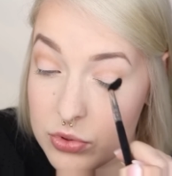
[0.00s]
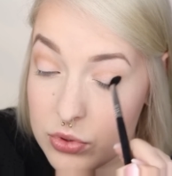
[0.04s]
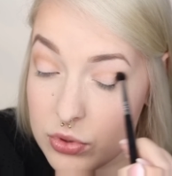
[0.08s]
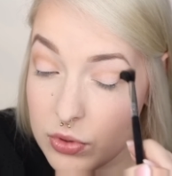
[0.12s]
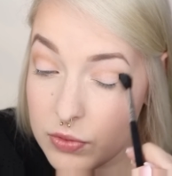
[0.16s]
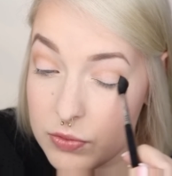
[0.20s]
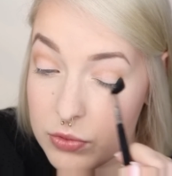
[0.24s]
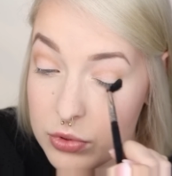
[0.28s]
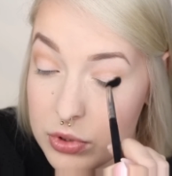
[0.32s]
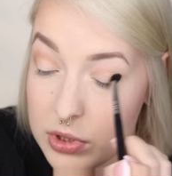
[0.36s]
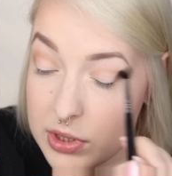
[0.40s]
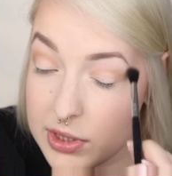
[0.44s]

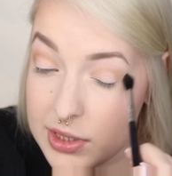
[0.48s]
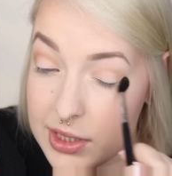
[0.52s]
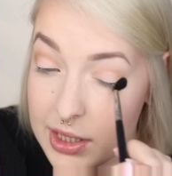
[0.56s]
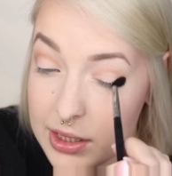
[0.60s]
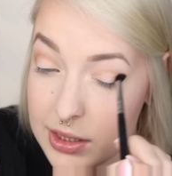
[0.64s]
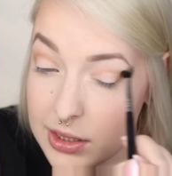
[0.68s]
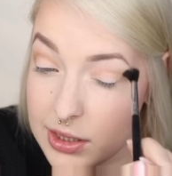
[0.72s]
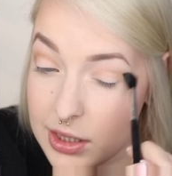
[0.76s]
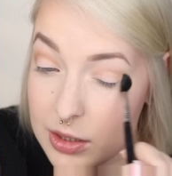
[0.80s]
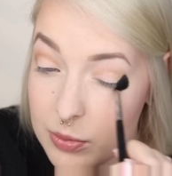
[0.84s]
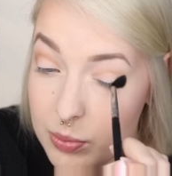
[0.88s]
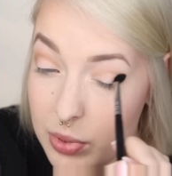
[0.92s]
soll wohl die
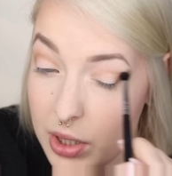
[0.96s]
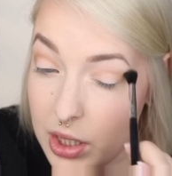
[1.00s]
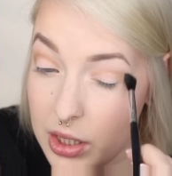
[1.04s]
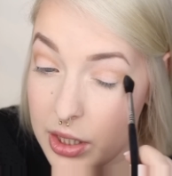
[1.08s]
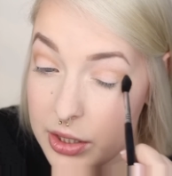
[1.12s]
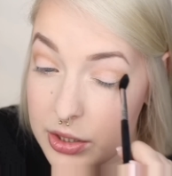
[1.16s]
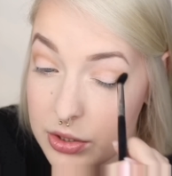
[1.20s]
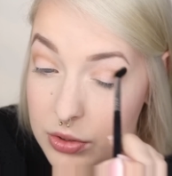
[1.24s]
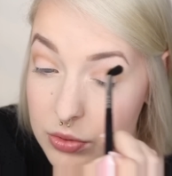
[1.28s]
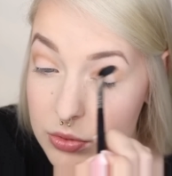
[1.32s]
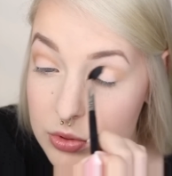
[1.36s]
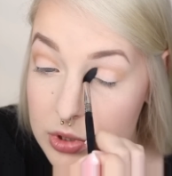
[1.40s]

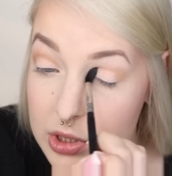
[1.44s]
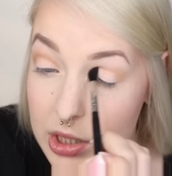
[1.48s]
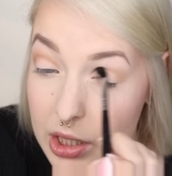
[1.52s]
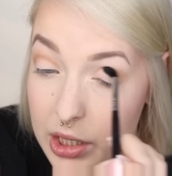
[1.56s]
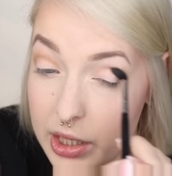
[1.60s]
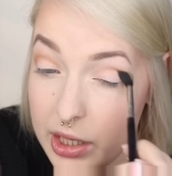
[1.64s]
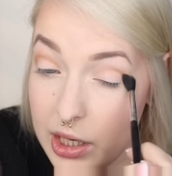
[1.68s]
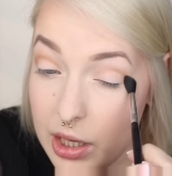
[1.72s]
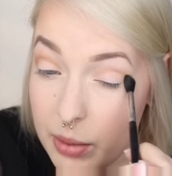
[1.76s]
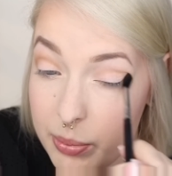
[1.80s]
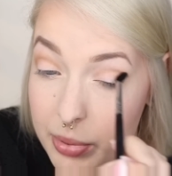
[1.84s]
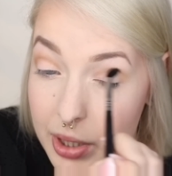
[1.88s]
Sunset-Palette und die
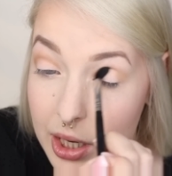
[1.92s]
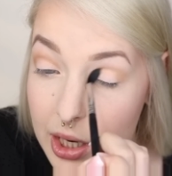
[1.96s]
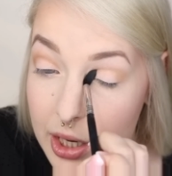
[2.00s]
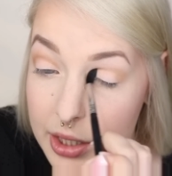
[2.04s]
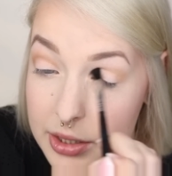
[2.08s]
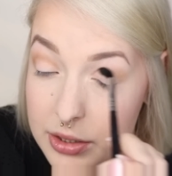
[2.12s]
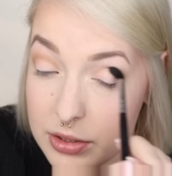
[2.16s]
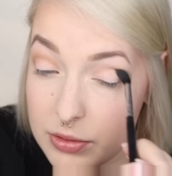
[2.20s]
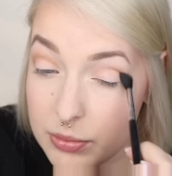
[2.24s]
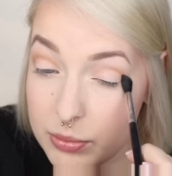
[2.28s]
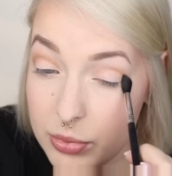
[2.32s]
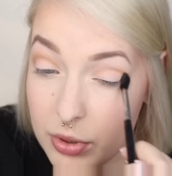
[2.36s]

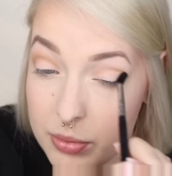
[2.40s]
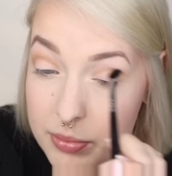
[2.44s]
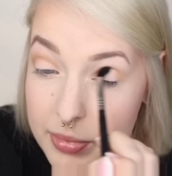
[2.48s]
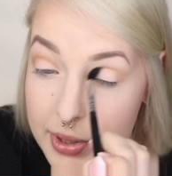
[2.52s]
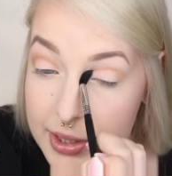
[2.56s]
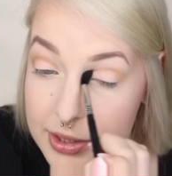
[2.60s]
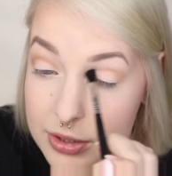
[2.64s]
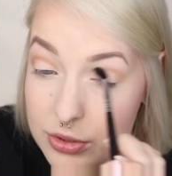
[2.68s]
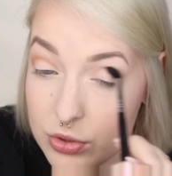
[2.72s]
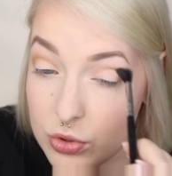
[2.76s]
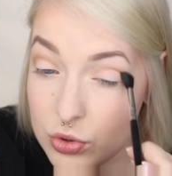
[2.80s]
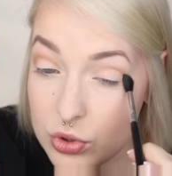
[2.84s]
Lila-Palette
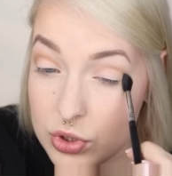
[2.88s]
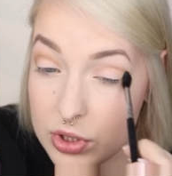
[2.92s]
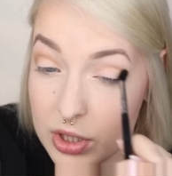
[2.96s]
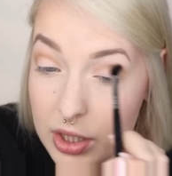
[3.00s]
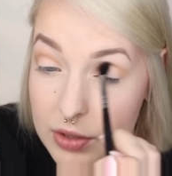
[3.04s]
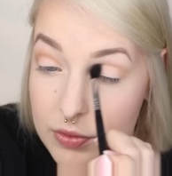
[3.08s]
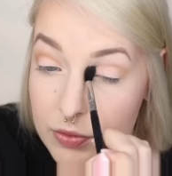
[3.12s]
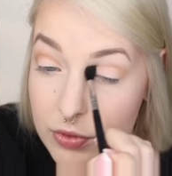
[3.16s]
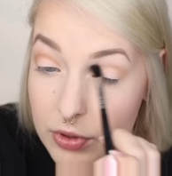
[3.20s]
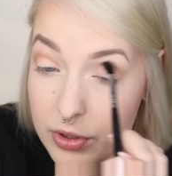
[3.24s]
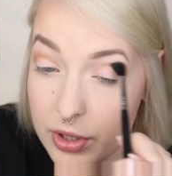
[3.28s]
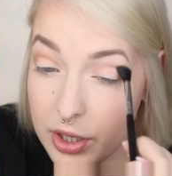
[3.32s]
bombastisch
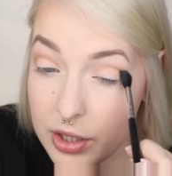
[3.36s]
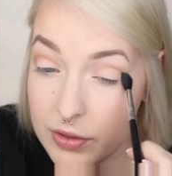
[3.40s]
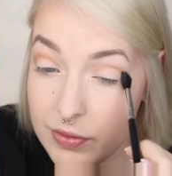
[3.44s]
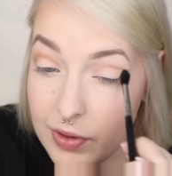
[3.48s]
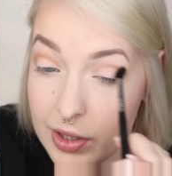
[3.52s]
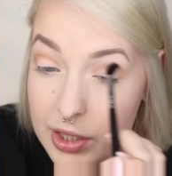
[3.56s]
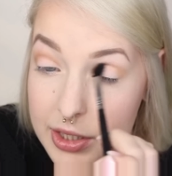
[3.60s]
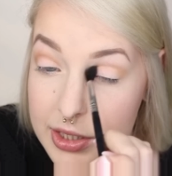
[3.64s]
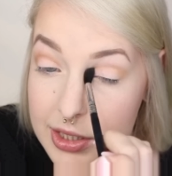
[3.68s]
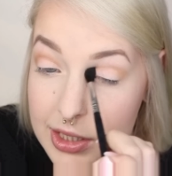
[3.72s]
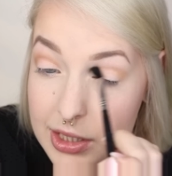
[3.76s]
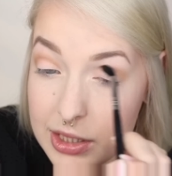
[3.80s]
sein von der
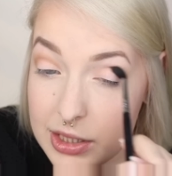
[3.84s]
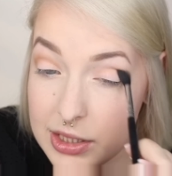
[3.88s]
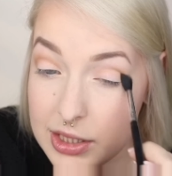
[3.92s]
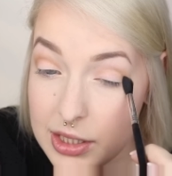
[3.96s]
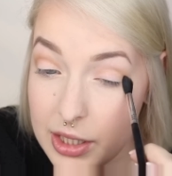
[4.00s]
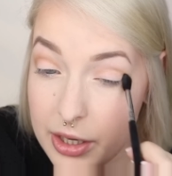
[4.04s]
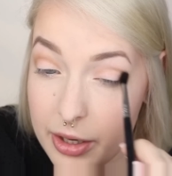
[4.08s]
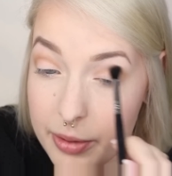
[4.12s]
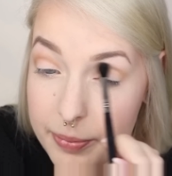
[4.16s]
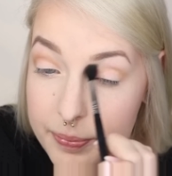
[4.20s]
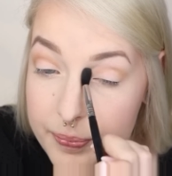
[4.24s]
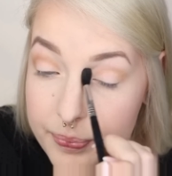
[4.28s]
Qualität
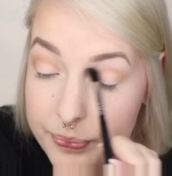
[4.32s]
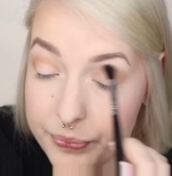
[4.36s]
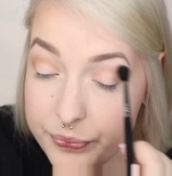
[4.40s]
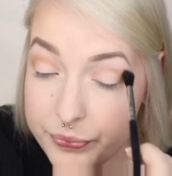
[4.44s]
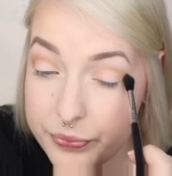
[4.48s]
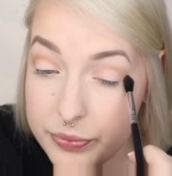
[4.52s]
her.